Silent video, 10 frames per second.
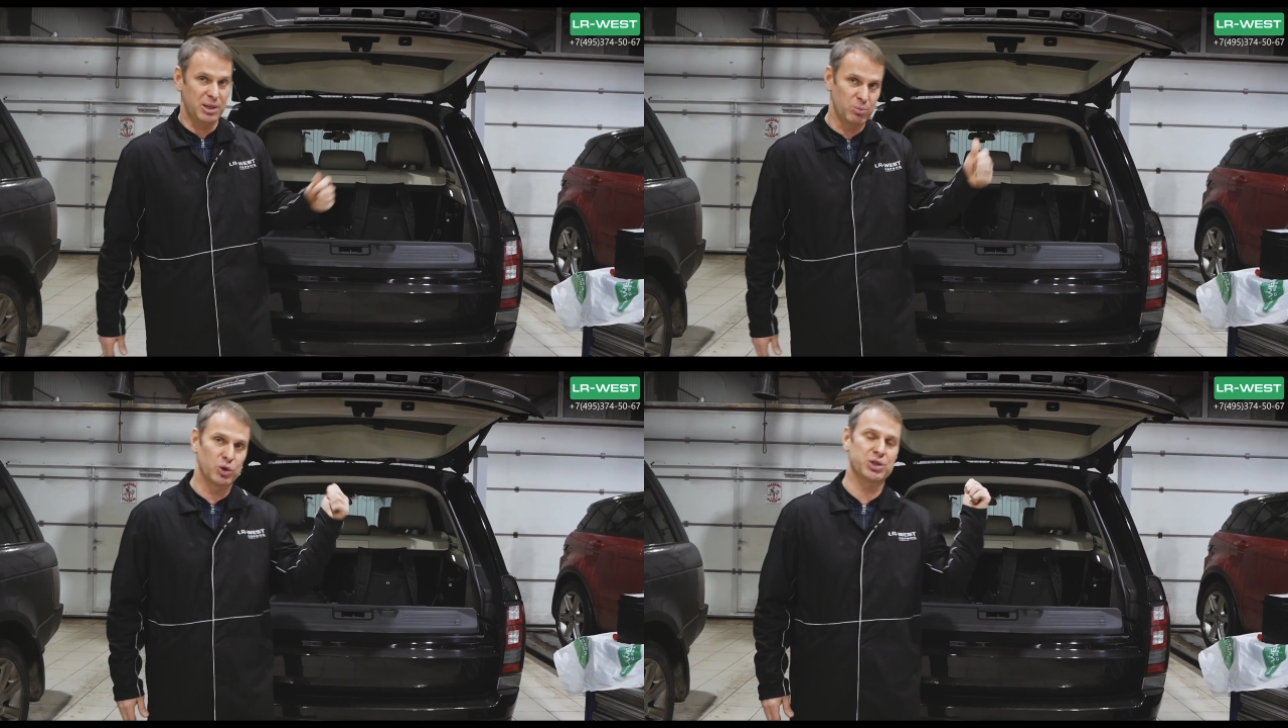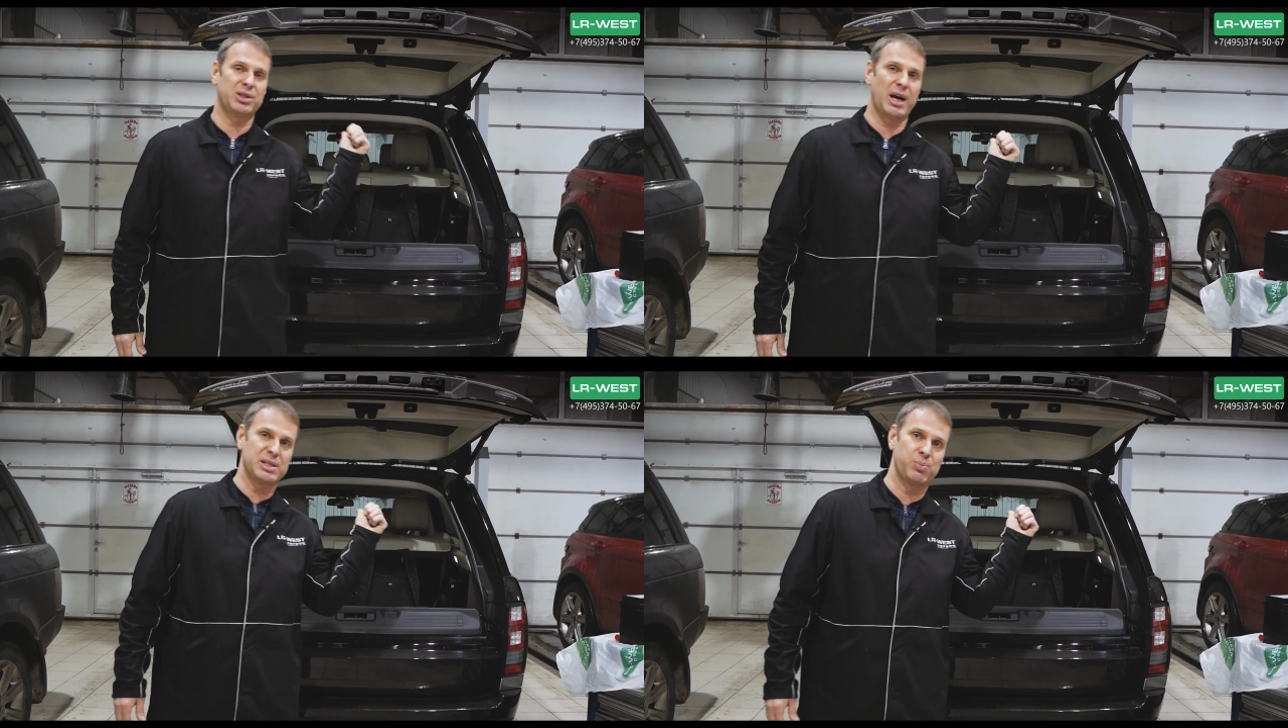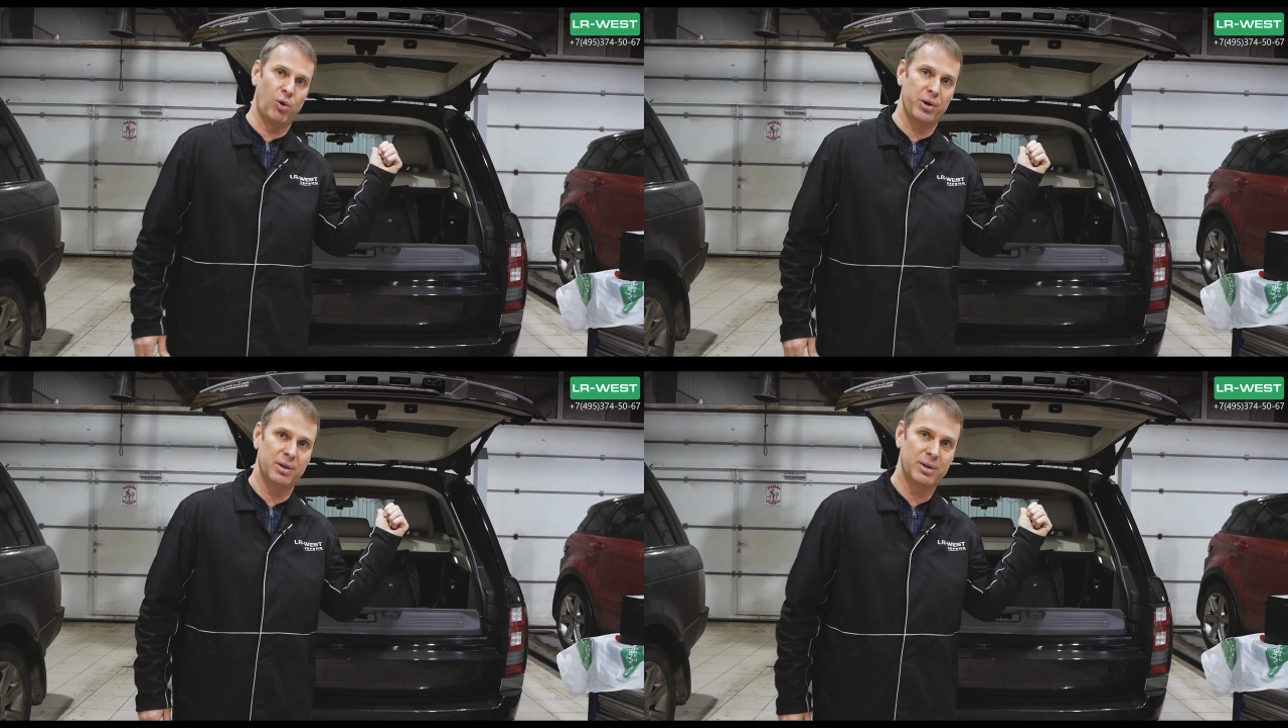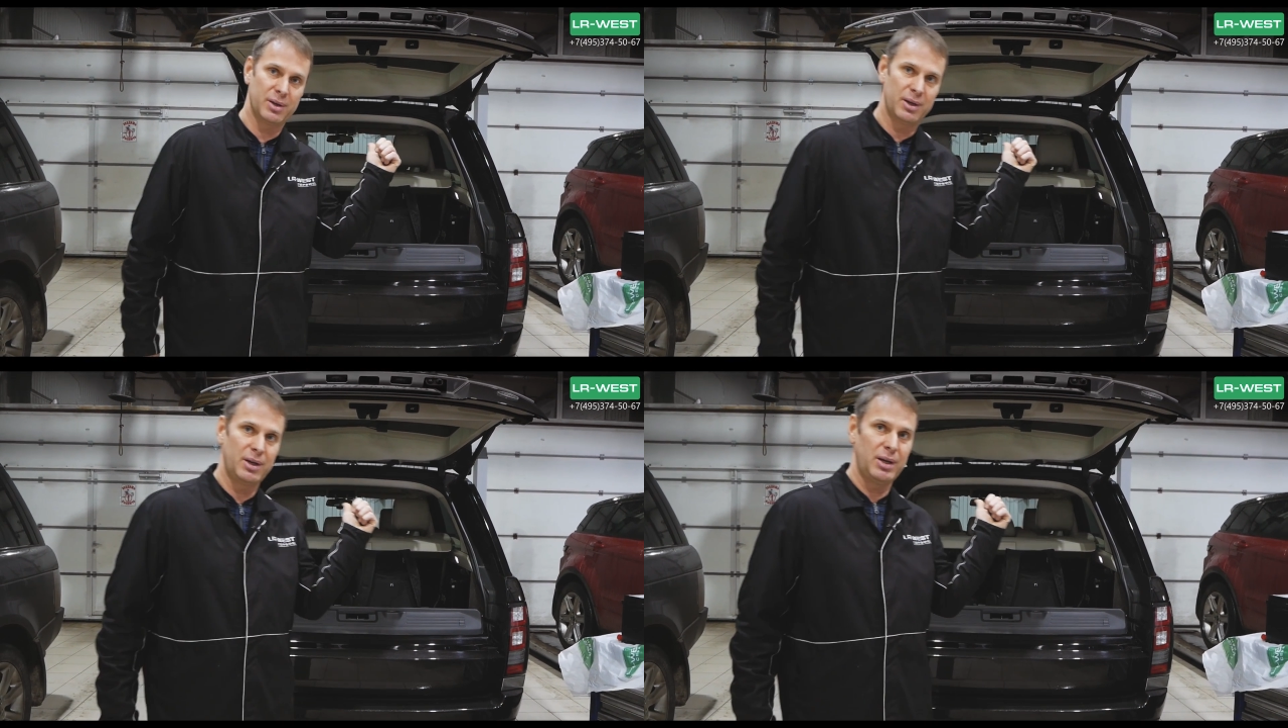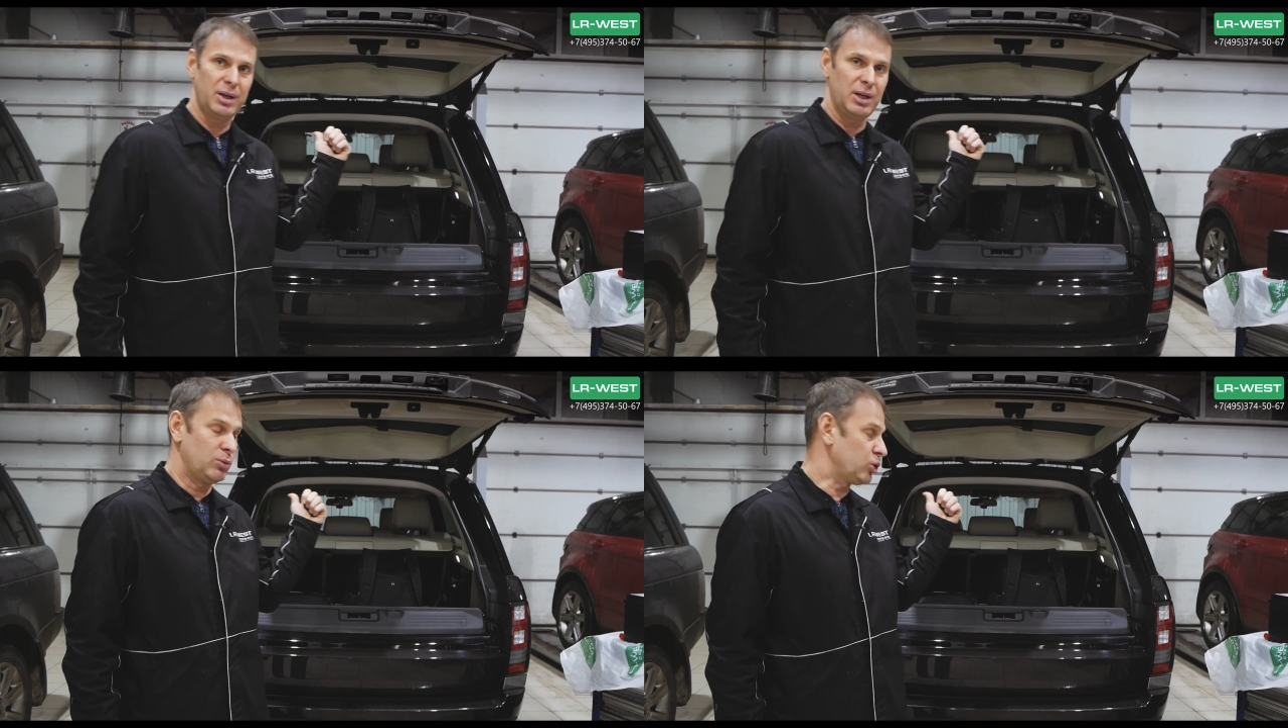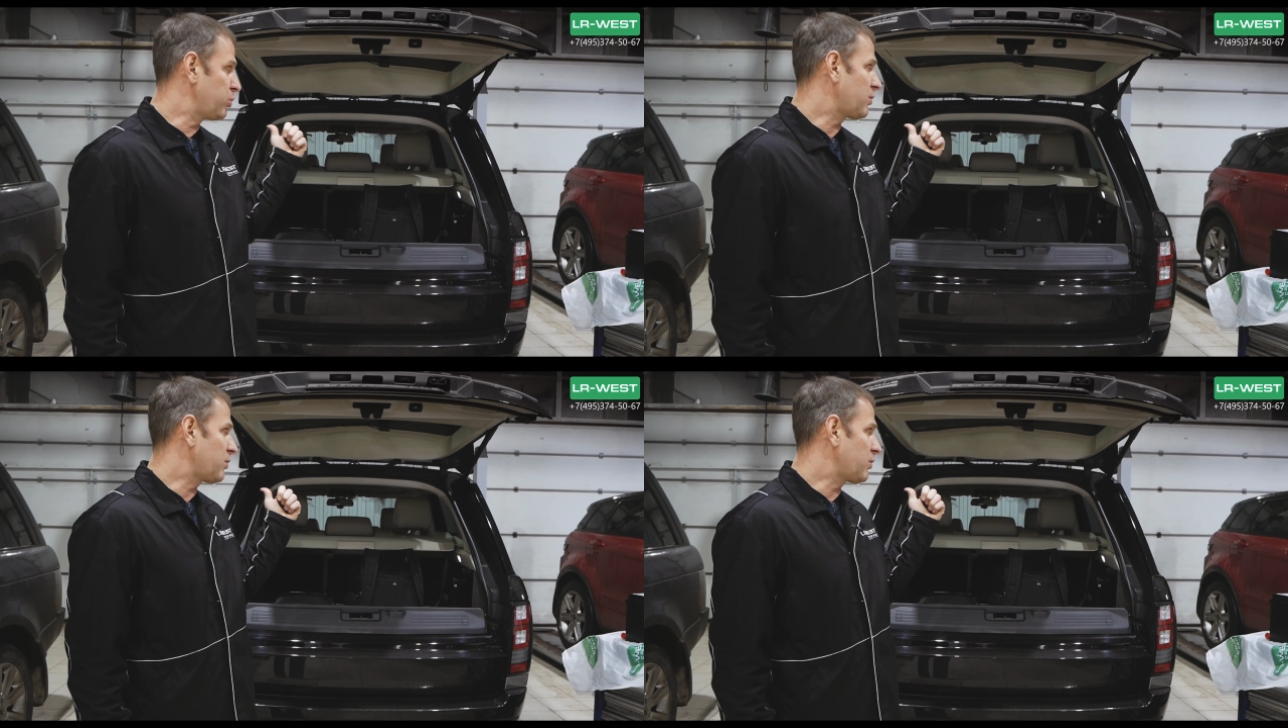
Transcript: и может дать сбой. И вот